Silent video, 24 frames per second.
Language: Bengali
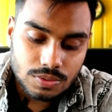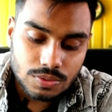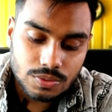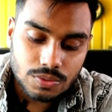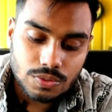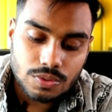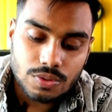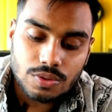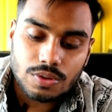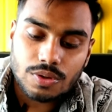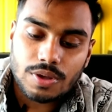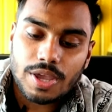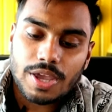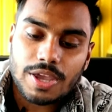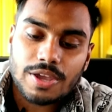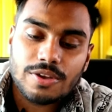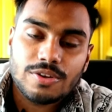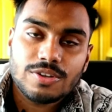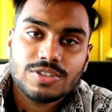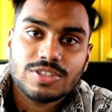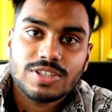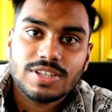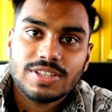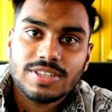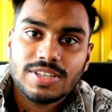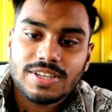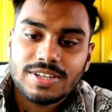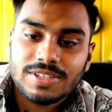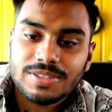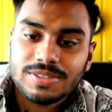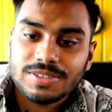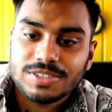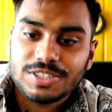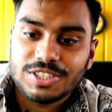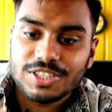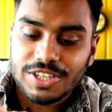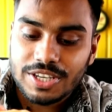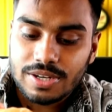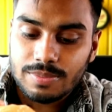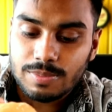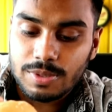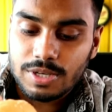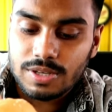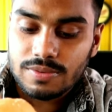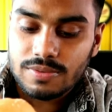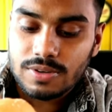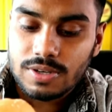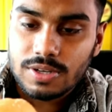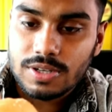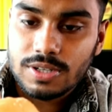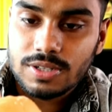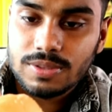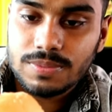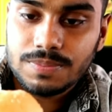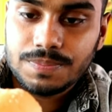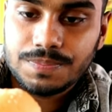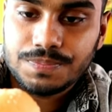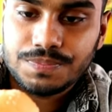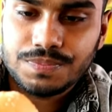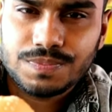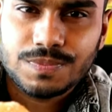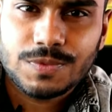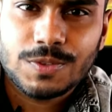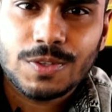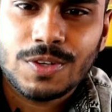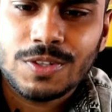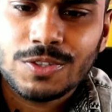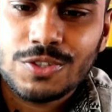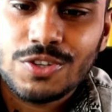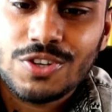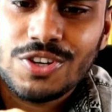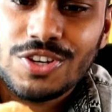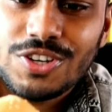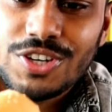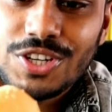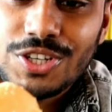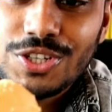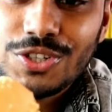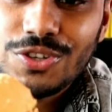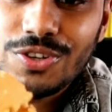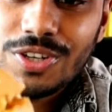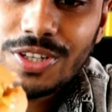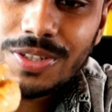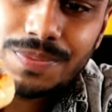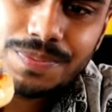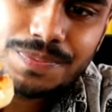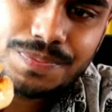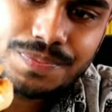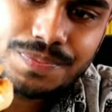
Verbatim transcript: তো এই হচ্ছে এদের চিকেন মিনি বার্গার তো টেস্ট করি